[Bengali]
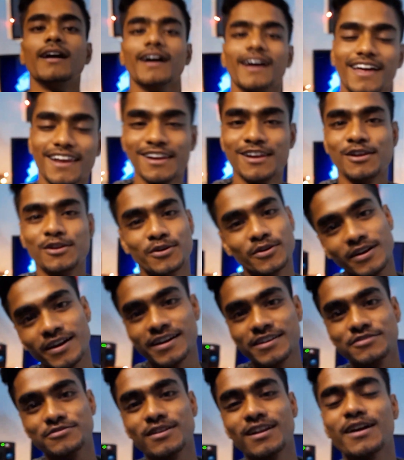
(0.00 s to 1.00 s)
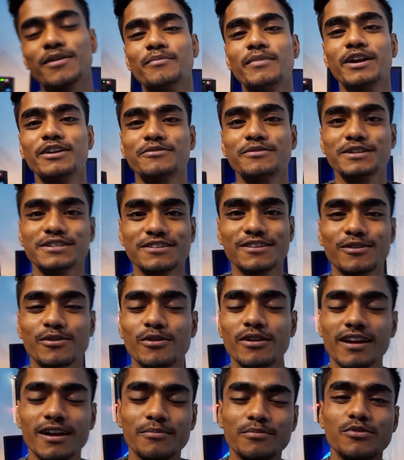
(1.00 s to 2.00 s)
হ্যালো গাইজ ওয়েলকাম ব্যাক টু মাই চ্যানেল
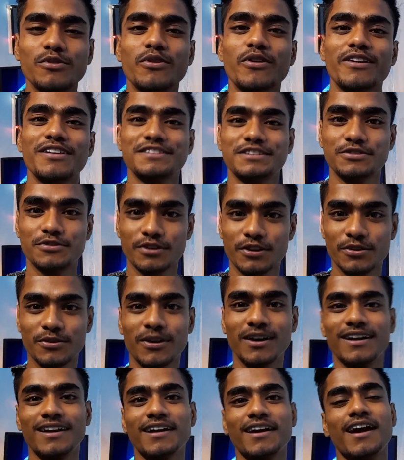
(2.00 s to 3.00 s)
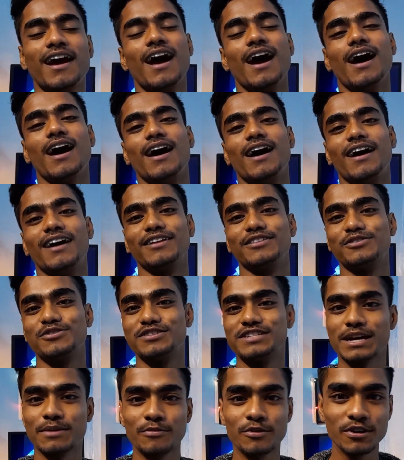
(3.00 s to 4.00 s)
ওয়েলকাম টু রনিজ ইউনিকল্ড তো
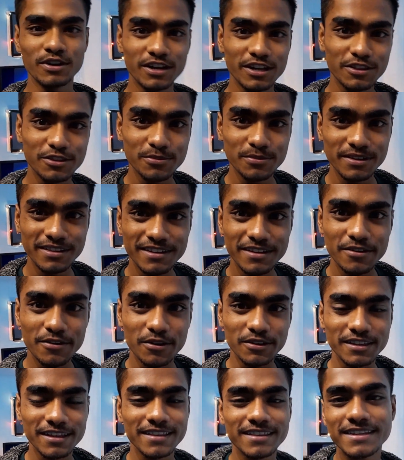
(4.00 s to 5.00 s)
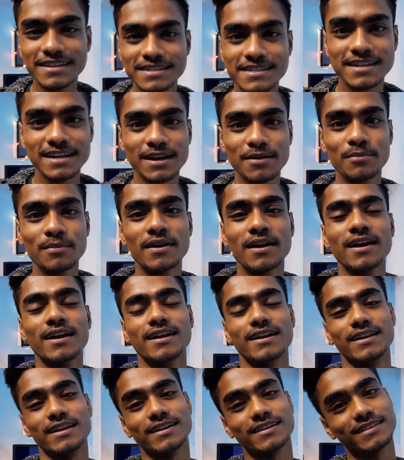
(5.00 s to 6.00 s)
যেমনটা তোমাদের কথা দিয়েছিলাম
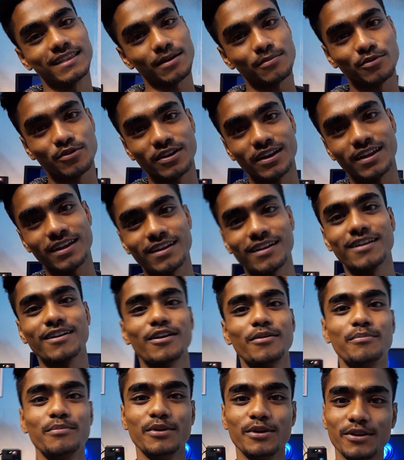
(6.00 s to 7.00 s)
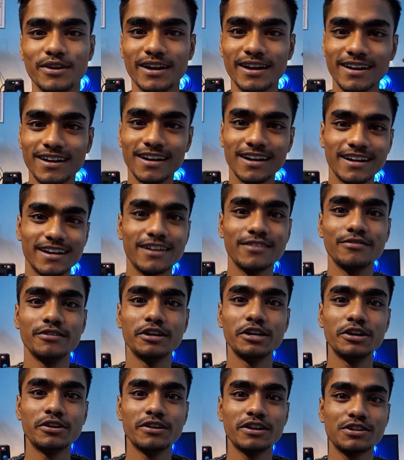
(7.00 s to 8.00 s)
ঠিক তেমনই কম্পিউটার রিলেটেড
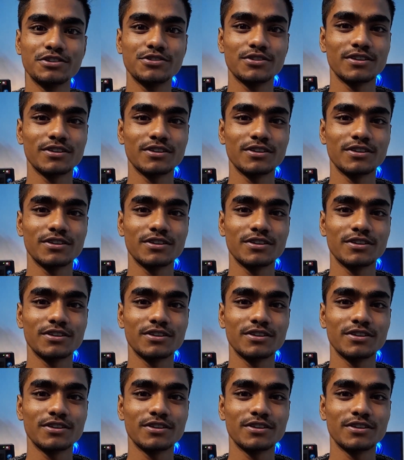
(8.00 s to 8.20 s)
ভিডিও নিয়ে